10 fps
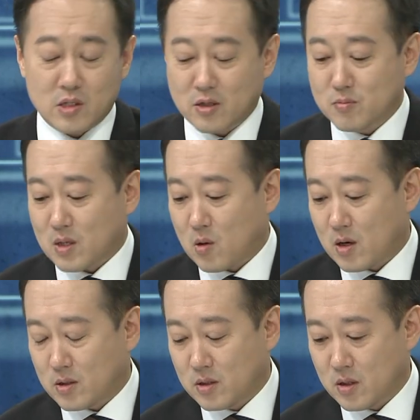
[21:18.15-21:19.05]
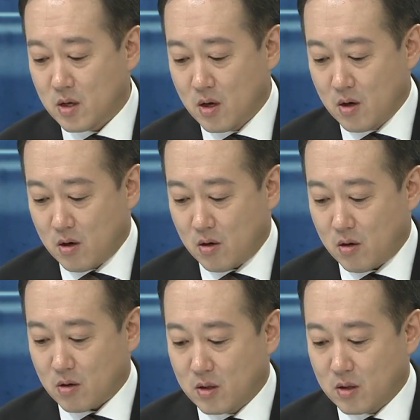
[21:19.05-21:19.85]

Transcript: 지금 상황은 어,